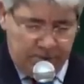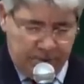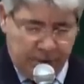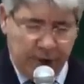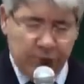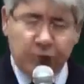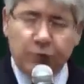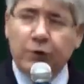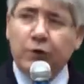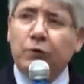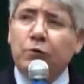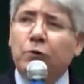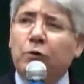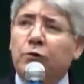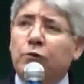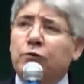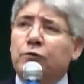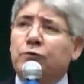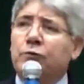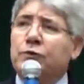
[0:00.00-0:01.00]
Penso que
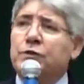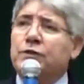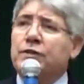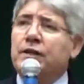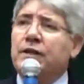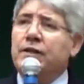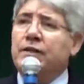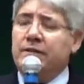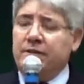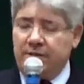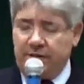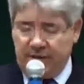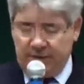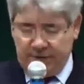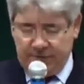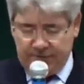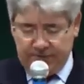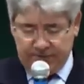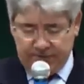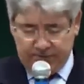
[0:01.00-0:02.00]
todos
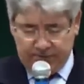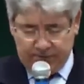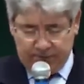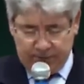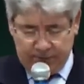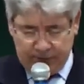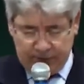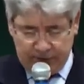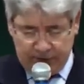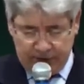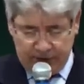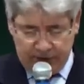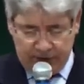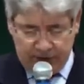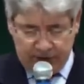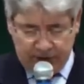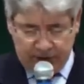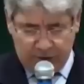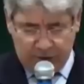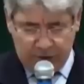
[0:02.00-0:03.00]
vocês
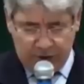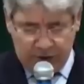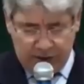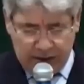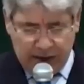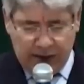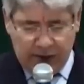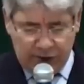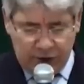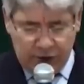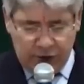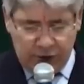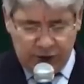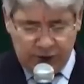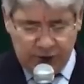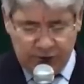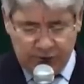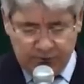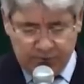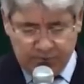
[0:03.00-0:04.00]
estão
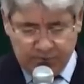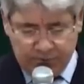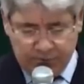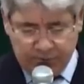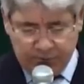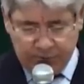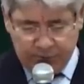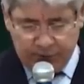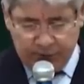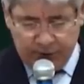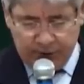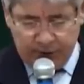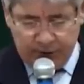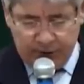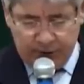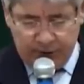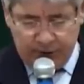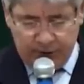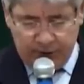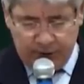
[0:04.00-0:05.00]
cientes
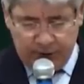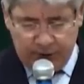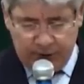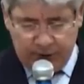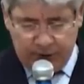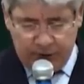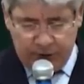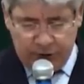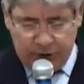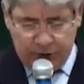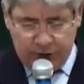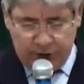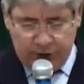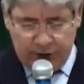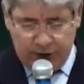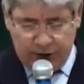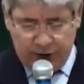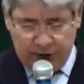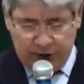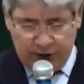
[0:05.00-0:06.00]
de
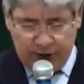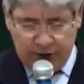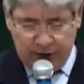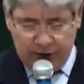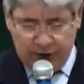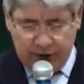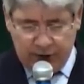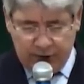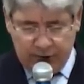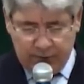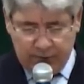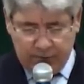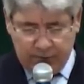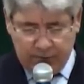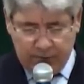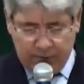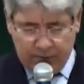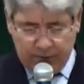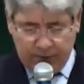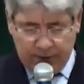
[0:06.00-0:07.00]
que
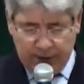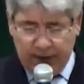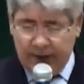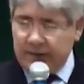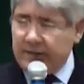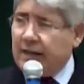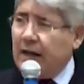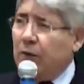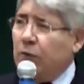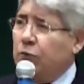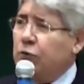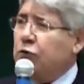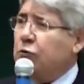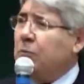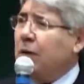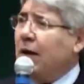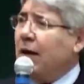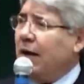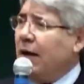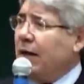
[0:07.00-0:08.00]
esta é a
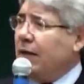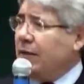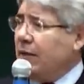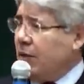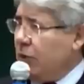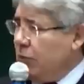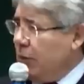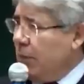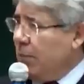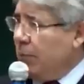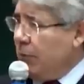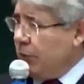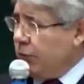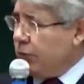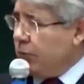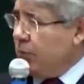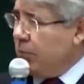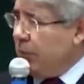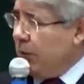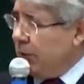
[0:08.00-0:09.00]
última carta que o
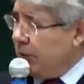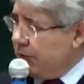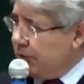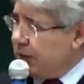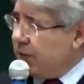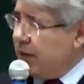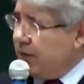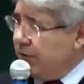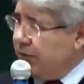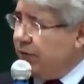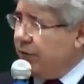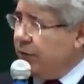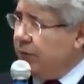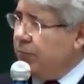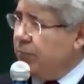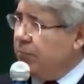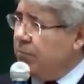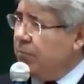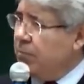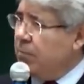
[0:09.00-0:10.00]
apóstolo Paulo escreveu,